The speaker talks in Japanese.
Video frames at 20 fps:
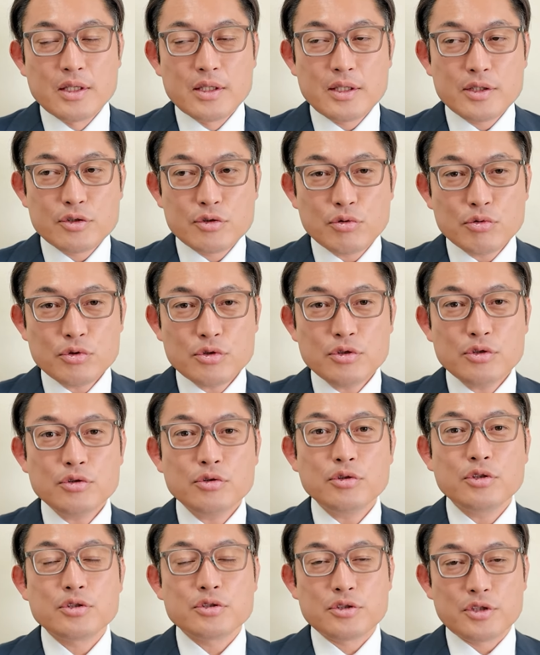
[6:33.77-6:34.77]
でそうする
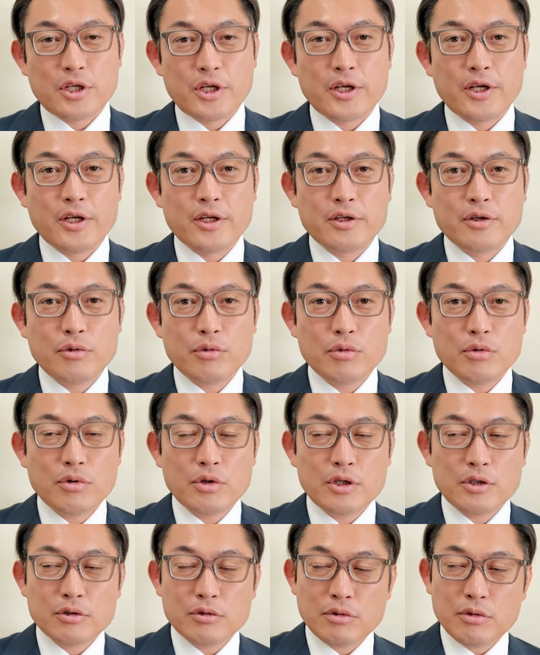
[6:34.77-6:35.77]
とですね
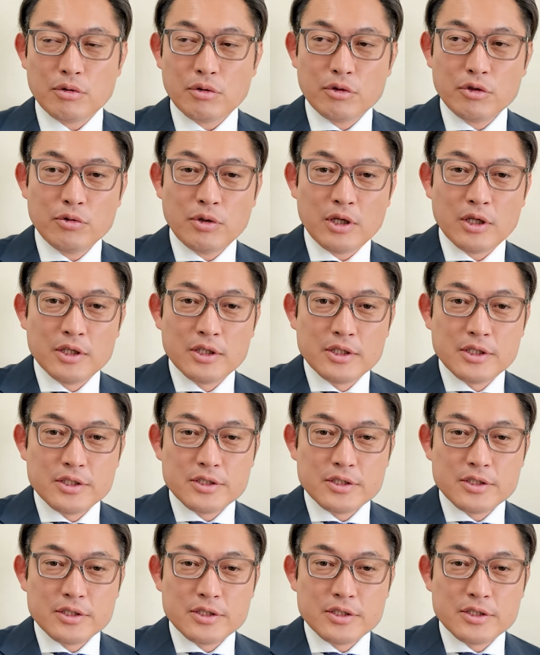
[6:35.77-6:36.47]
あの要は